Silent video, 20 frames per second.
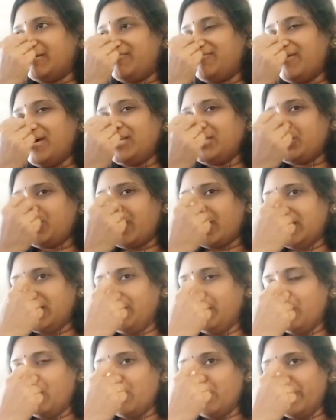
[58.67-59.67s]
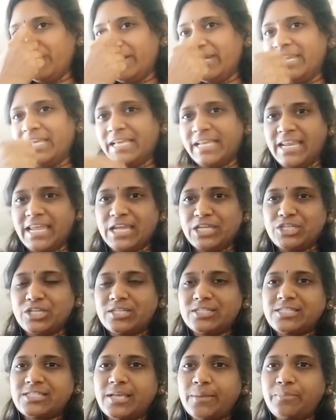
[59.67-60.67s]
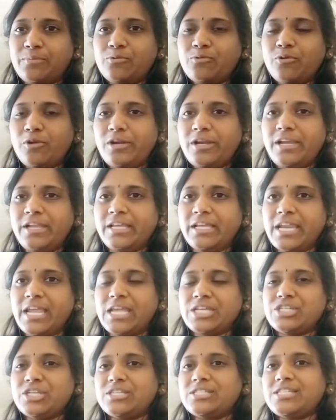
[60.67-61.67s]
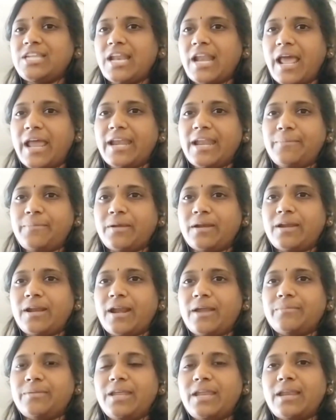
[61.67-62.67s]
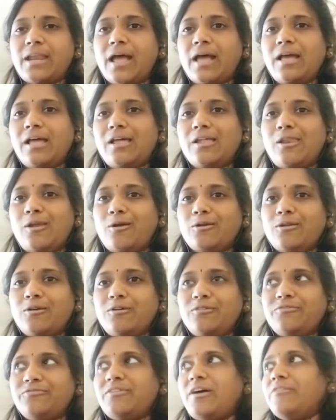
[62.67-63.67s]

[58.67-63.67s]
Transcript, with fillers: ஃபர்ஸ்ட் வந்து பூங்குழலி கிரியேஷன்ஸ் பூங்குழலி கிரியேஷன்ஸில் நான் என்ன பண்ணுறேன் அப்படின்னா லாட் ஆஃப்